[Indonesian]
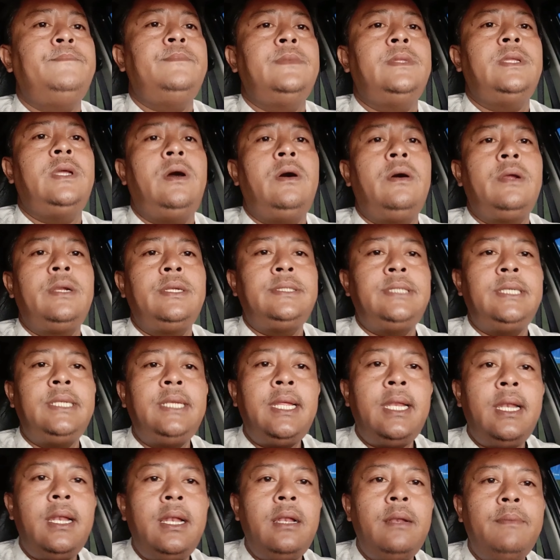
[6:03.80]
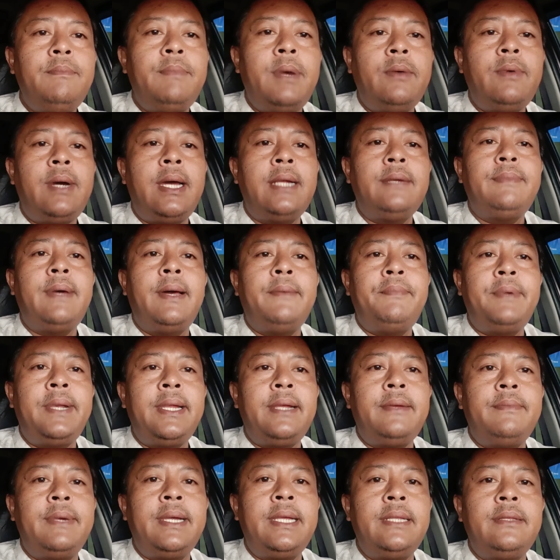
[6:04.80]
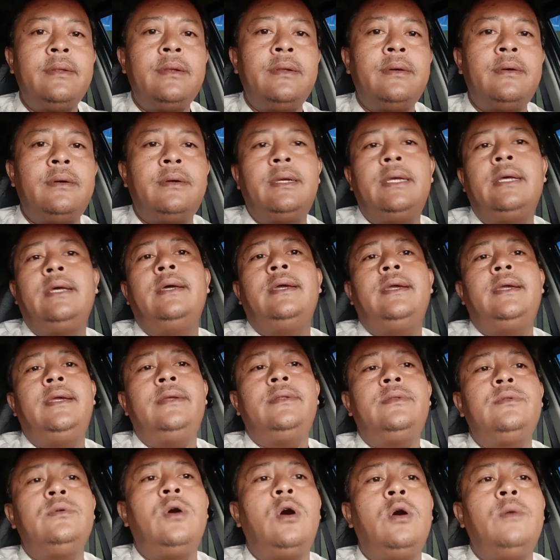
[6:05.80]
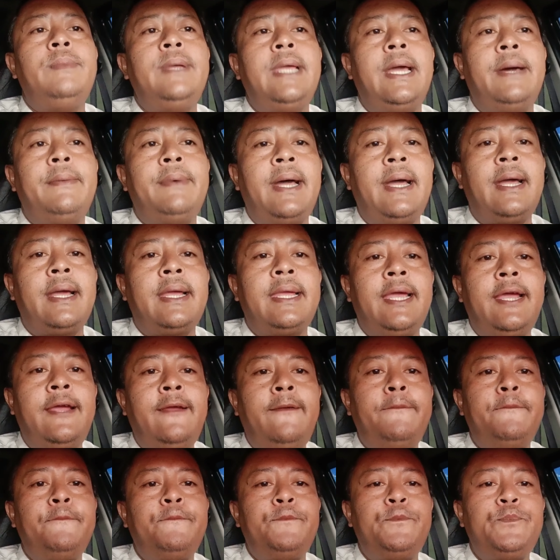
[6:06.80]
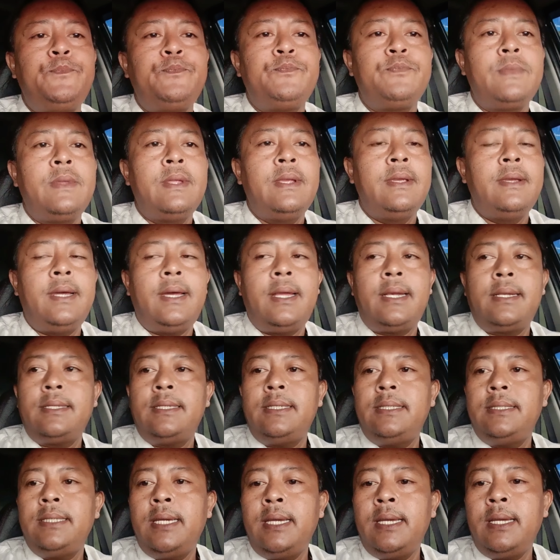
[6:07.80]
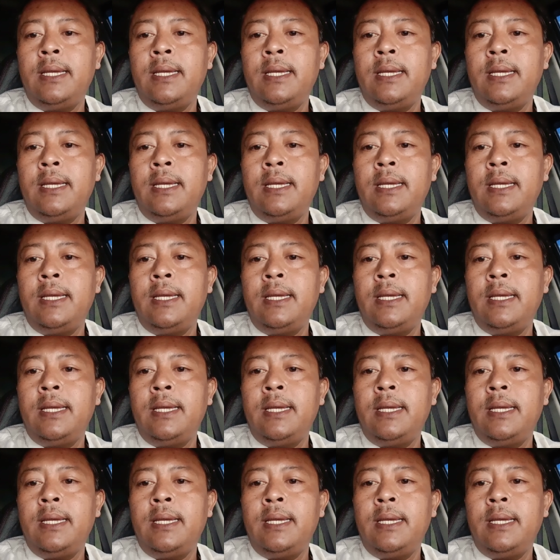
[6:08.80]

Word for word: orisinil bawaan pabrik begitu loh itu hobi abang ya artinya